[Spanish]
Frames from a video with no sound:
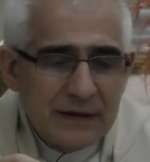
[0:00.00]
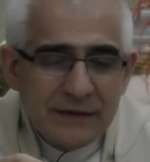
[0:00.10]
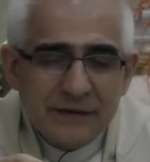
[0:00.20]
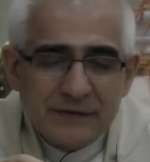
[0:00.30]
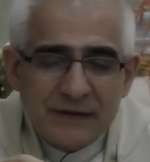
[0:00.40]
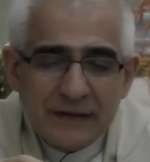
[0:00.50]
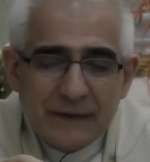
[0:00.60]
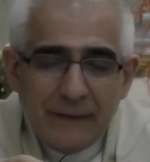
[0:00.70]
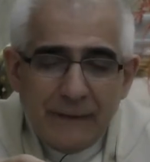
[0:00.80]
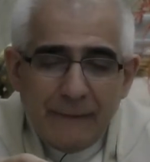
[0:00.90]
Es
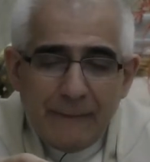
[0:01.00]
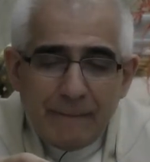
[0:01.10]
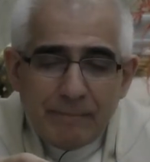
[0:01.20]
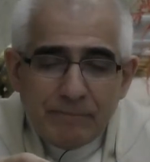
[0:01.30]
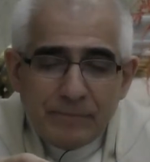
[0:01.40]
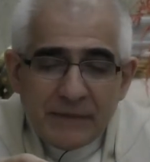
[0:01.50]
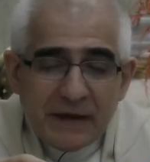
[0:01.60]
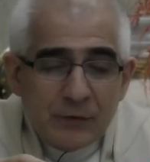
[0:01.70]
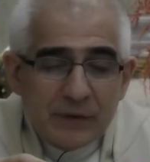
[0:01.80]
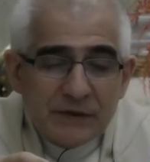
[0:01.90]
decir,
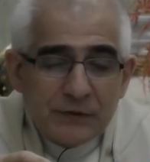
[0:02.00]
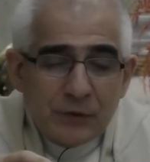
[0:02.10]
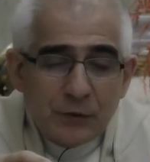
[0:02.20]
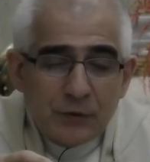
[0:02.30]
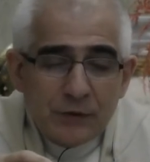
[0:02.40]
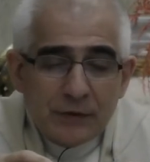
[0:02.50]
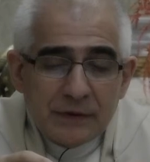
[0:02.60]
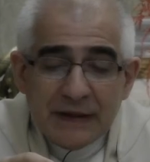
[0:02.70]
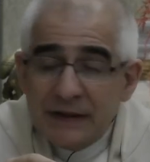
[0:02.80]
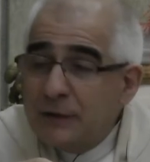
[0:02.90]
que nuestro
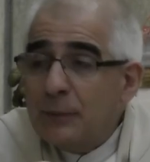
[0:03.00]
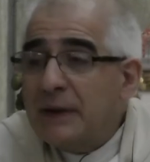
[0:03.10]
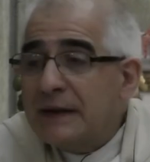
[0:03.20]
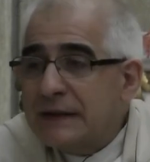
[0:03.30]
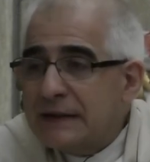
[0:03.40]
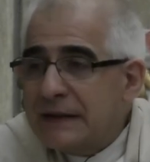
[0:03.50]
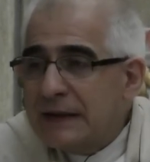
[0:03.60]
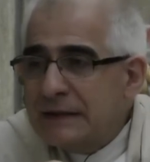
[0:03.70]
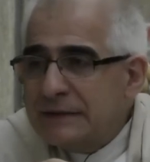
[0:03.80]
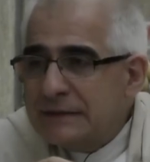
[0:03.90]
querido
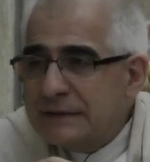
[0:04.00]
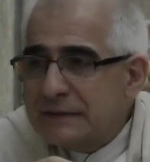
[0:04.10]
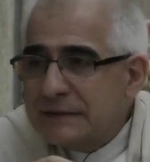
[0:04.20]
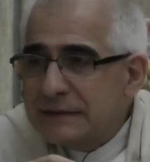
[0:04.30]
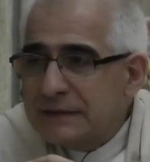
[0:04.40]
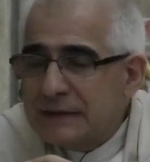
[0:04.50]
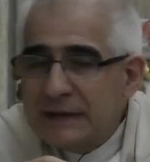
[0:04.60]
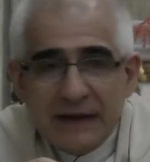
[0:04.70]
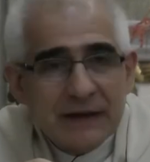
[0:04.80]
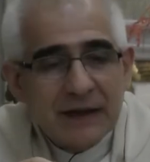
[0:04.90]
planeta
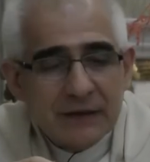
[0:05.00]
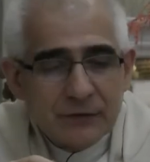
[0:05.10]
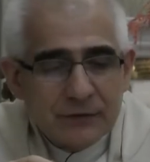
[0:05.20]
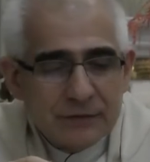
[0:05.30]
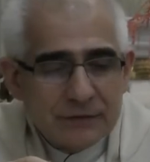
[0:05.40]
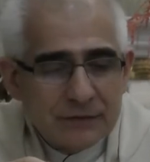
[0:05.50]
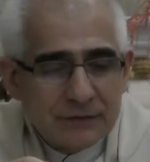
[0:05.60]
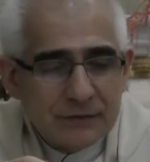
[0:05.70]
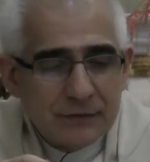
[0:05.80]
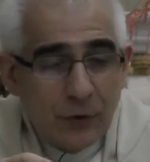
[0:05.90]
le ha dado
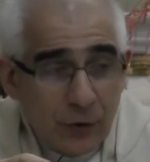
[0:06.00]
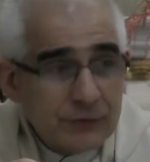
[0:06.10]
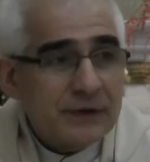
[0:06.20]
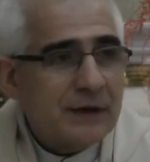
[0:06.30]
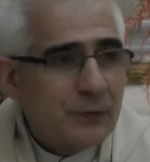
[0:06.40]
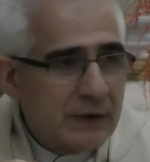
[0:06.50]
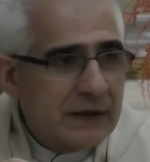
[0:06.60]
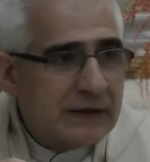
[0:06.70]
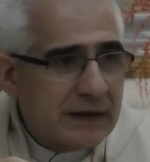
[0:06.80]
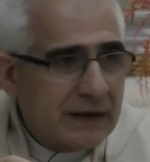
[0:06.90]
otra
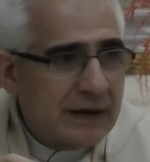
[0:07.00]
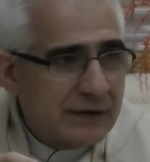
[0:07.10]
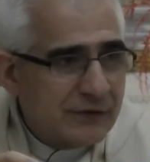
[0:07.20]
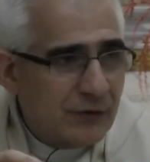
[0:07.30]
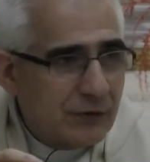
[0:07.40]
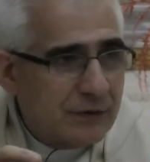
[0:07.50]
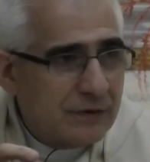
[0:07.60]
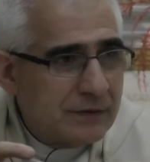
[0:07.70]
vuelta al Sol.